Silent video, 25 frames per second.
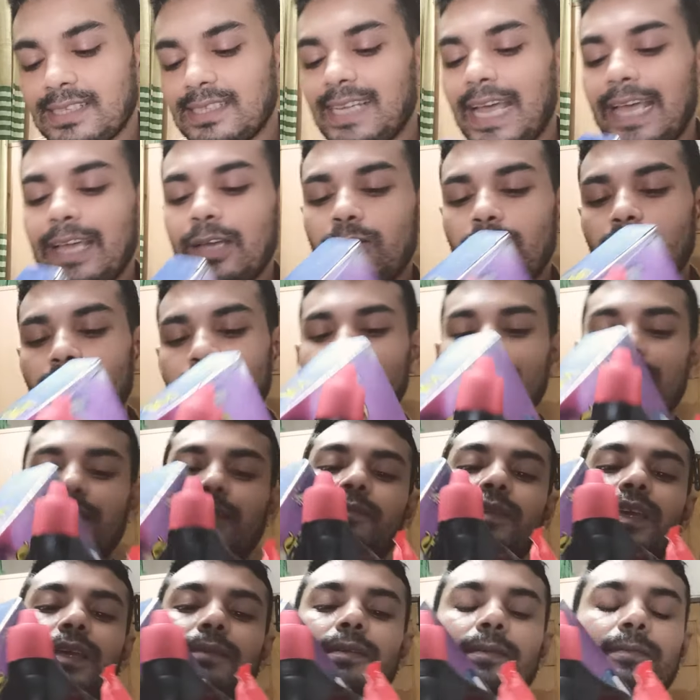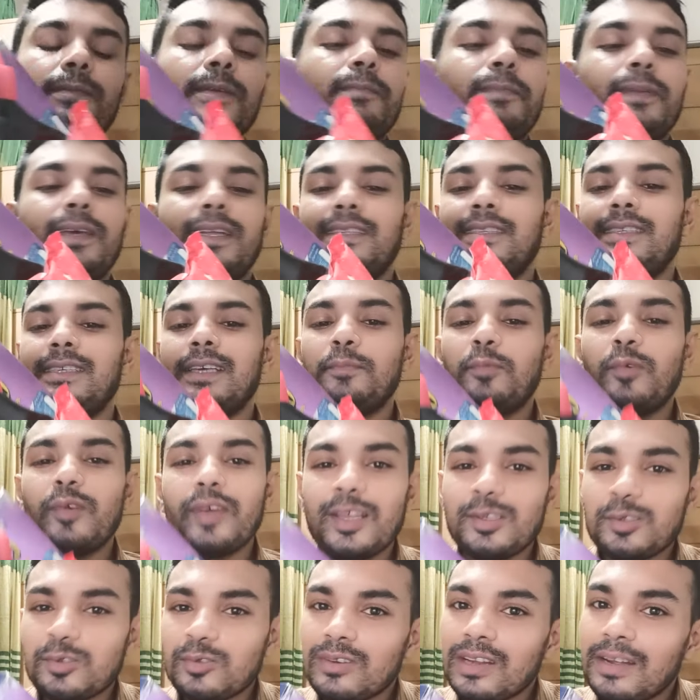যাই হোক আমি এভাবে পেয়েছি এবং
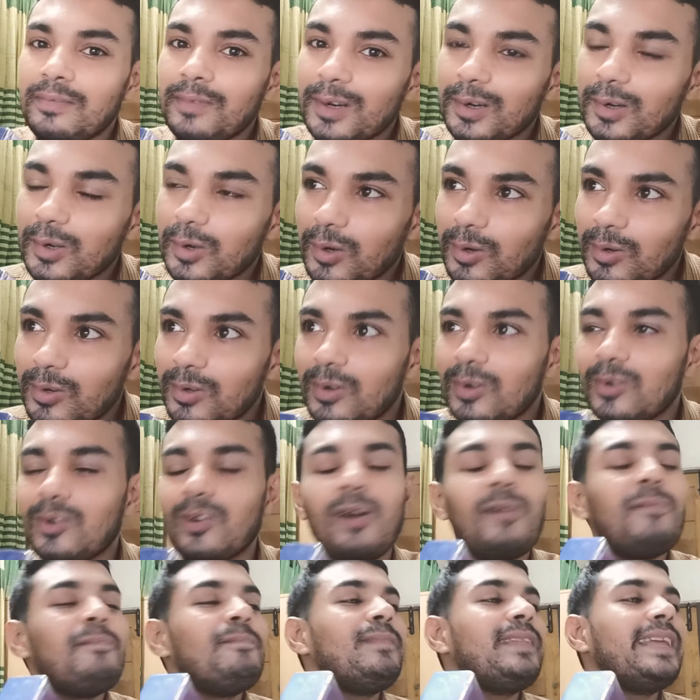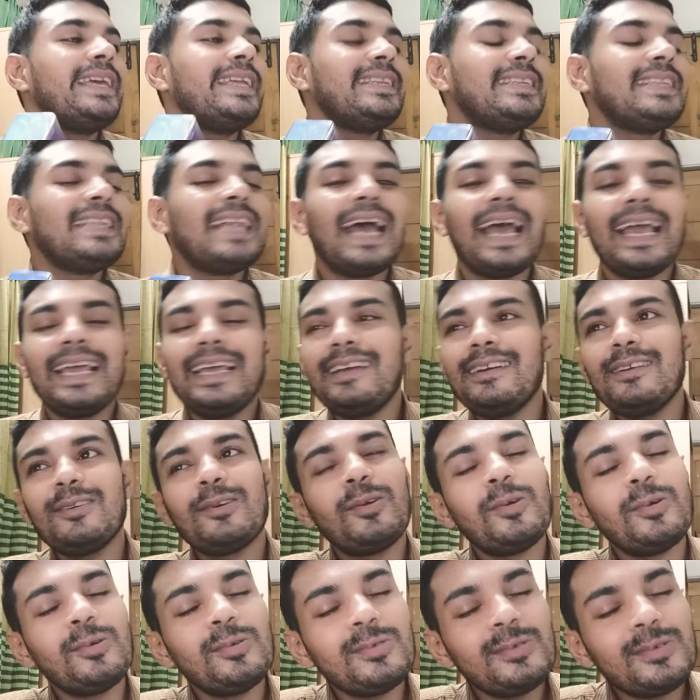এর জন্য আমার কোনো কমপ্লেন নাই
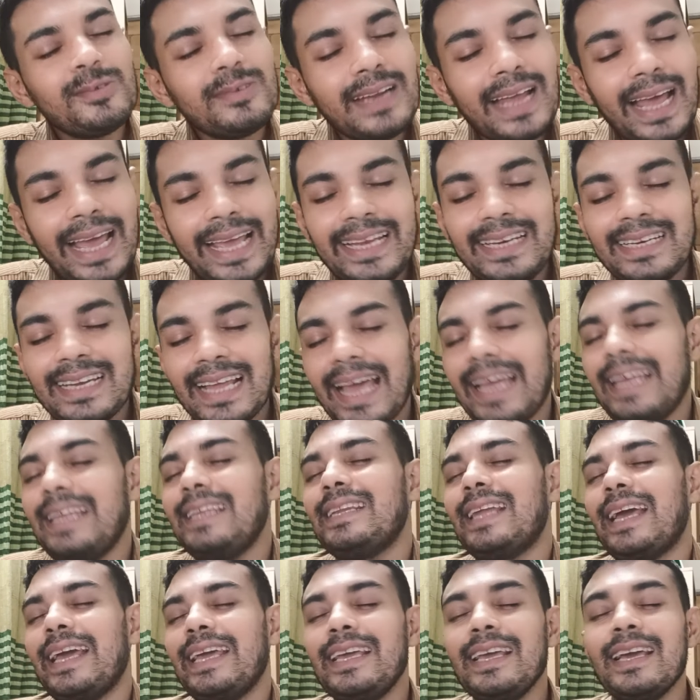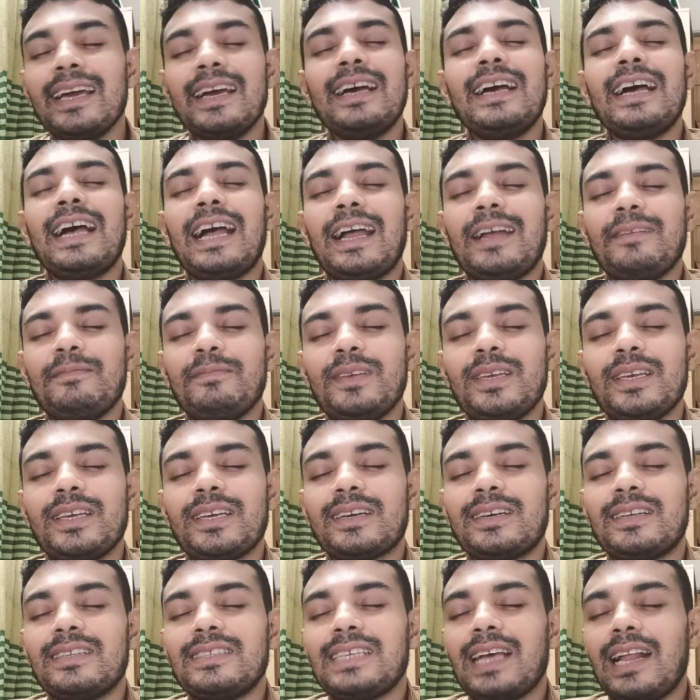কোনো নাই নাই নাই আমি
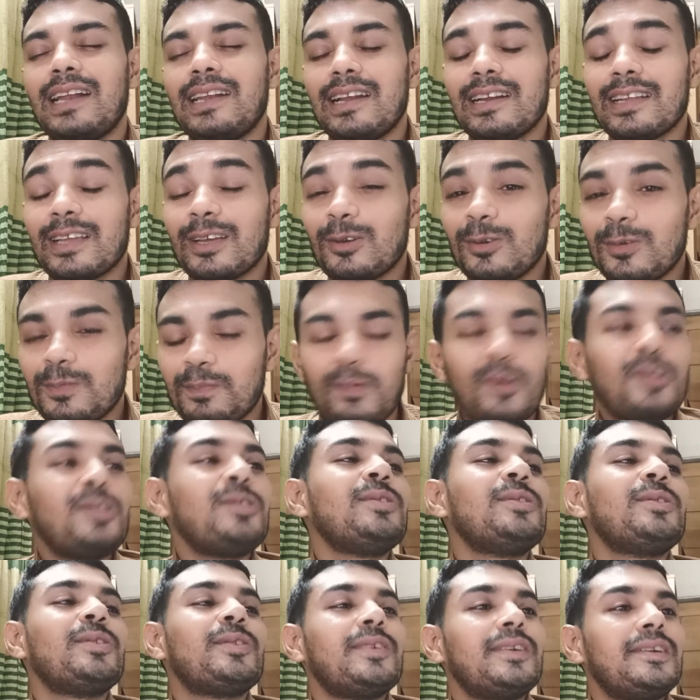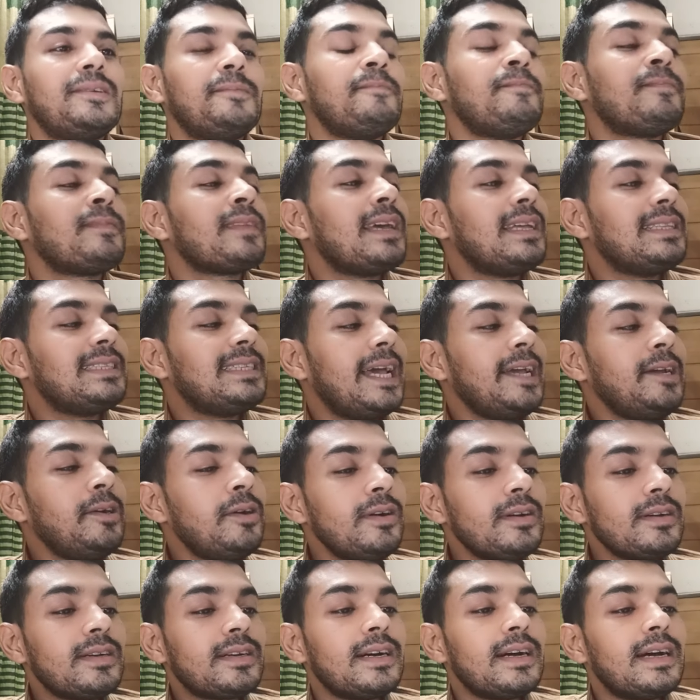চাল ডালকে খুব পছন্দ করি যাই
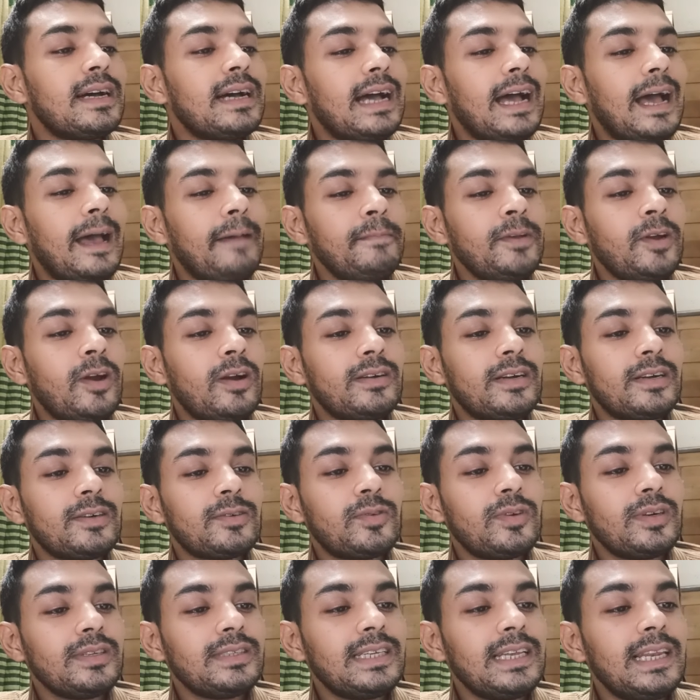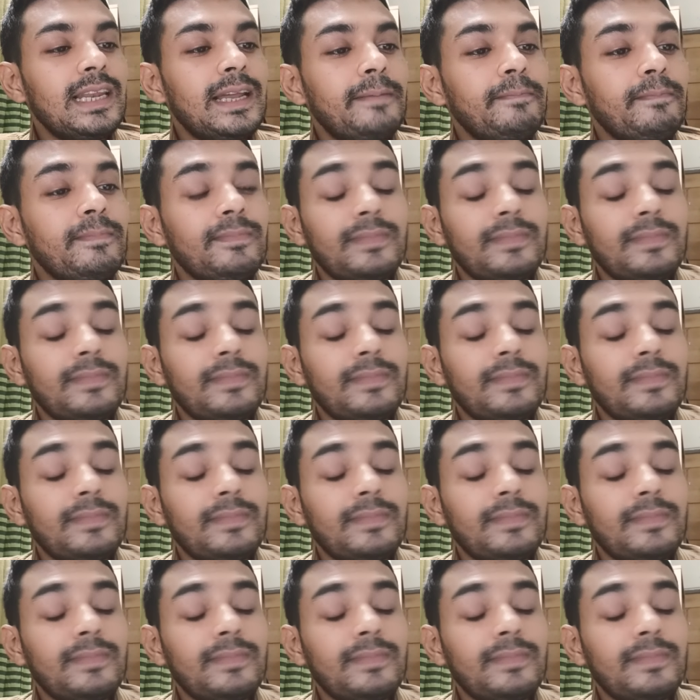হোক আমি অর্ডার করেছিলাম